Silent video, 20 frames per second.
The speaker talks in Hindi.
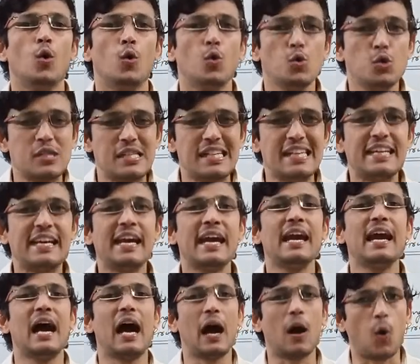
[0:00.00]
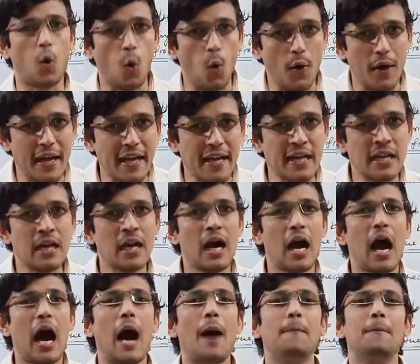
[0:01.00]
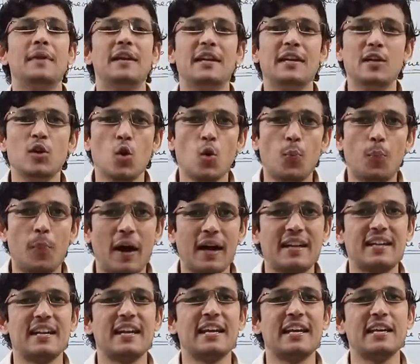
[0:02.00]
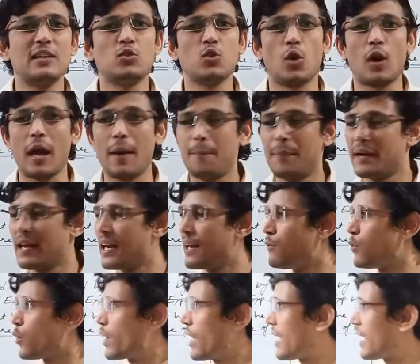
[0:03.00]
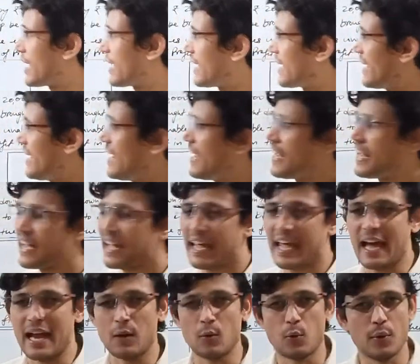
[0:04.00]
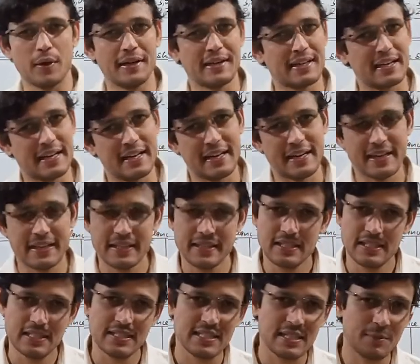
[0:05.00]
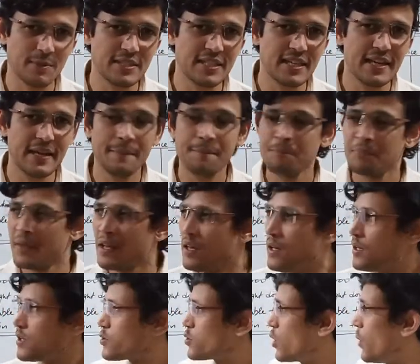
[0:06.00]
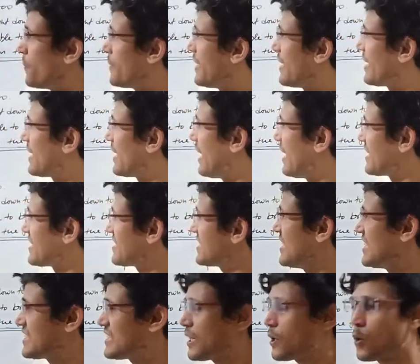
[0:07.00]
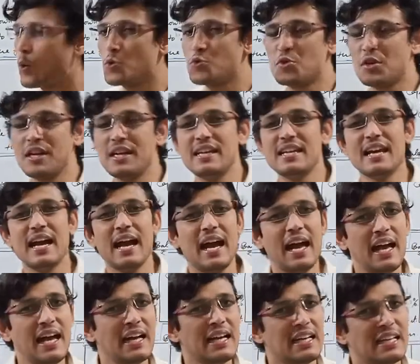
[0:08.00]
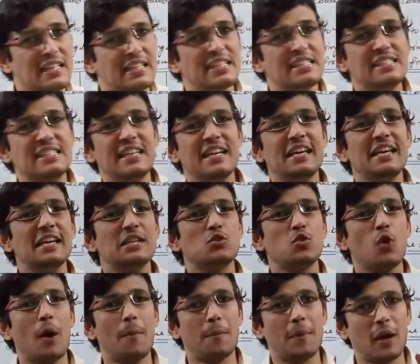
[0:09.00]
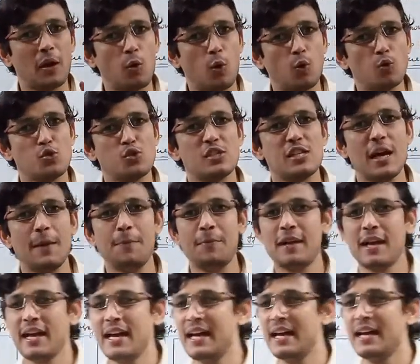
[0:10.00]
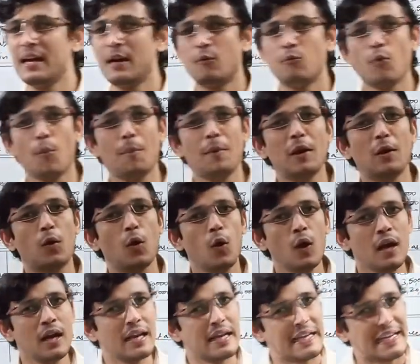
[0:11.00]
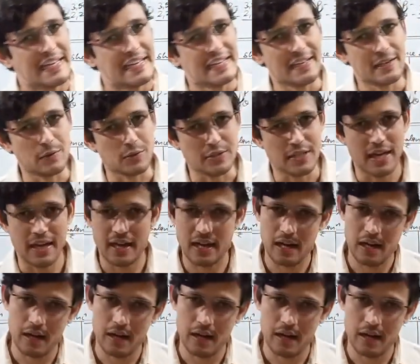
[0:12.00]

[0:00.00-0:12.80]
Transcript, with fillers: उसी के अकॉर्डिंग हम न्यू पार्टनर की जो कैपिटल है वो क्या करेंगे कैलकुलेट करेंगे समझ गए सो so, हमने एक अच्छा सा क्वेश्चन लिया है इससे ये जो आपका कॉन्सेप्ट है वो बिल्कुल क्लियर हो जाएगा